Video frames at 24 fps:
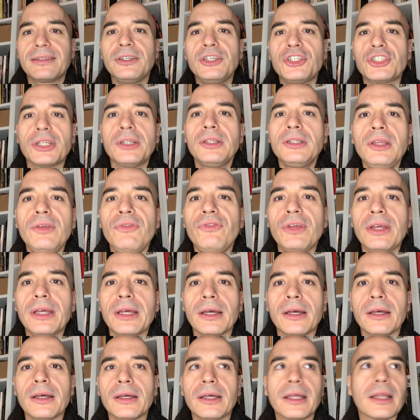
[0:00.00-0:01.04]

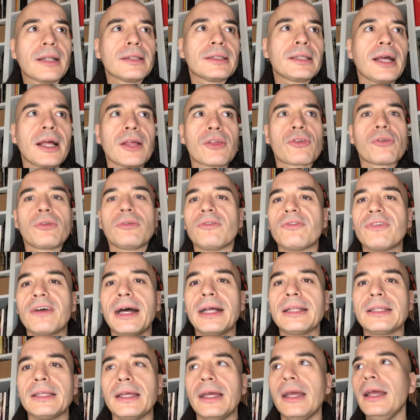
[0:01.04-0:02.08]
scientifiche in realtà sono
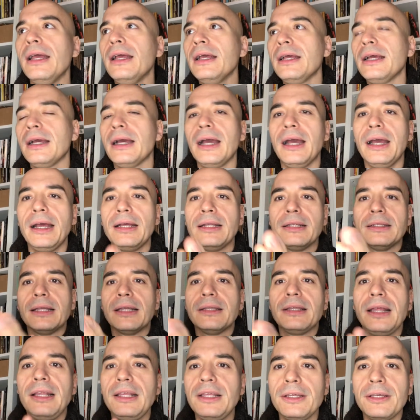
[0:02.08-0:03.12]
fatte eh, da
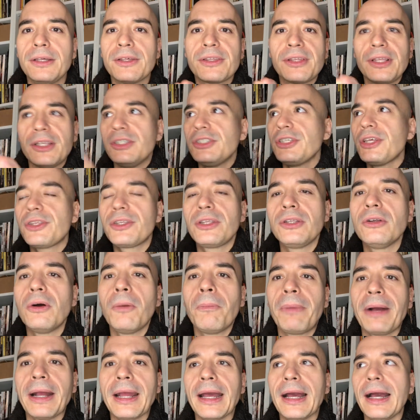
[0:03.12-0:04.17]
degli stagisti non
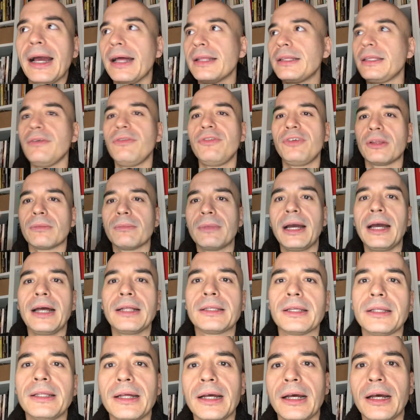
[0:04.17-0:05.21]
pagati,
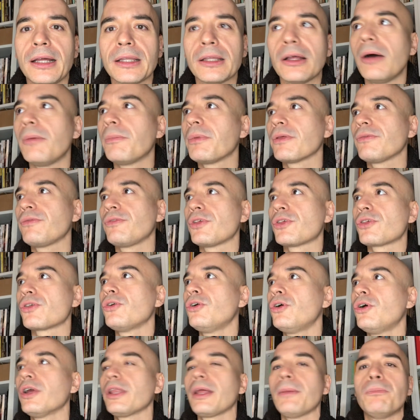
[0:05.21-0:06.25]
firmate da, da, un
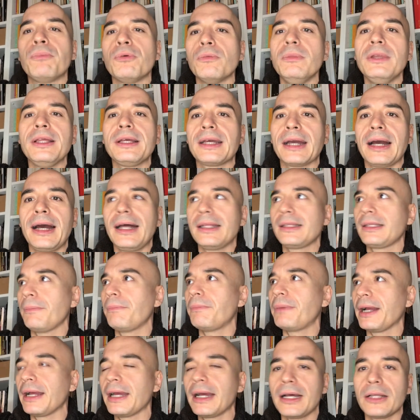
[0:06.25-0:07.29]
professore, pubblicate
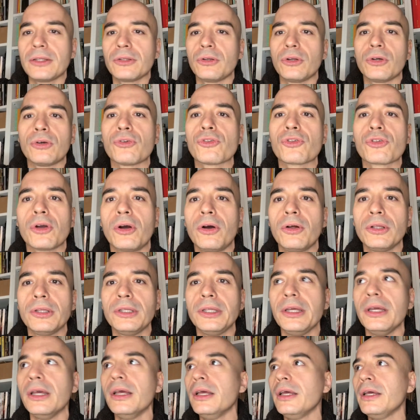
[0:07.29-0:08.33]
pagandole con
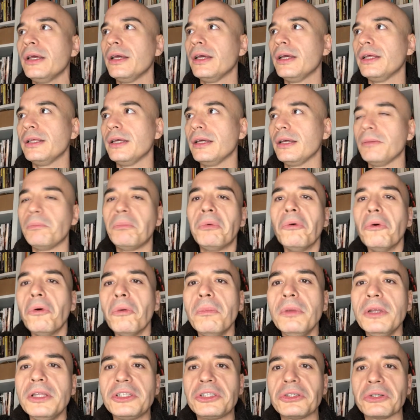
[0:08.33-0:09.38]
soldi eh,
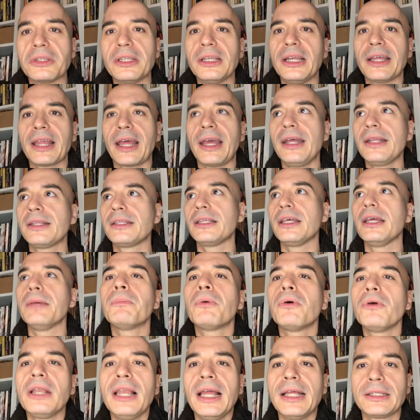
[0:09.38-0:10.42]
pubblici o delle rette e
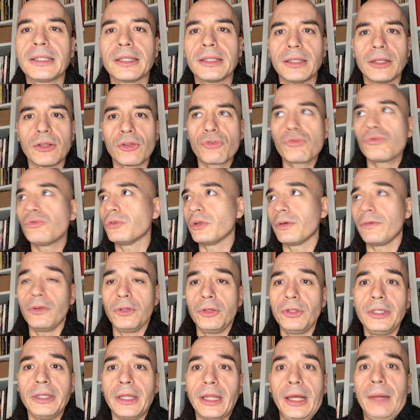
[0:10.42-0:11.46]
poi lette da nessuno. Voglio dire,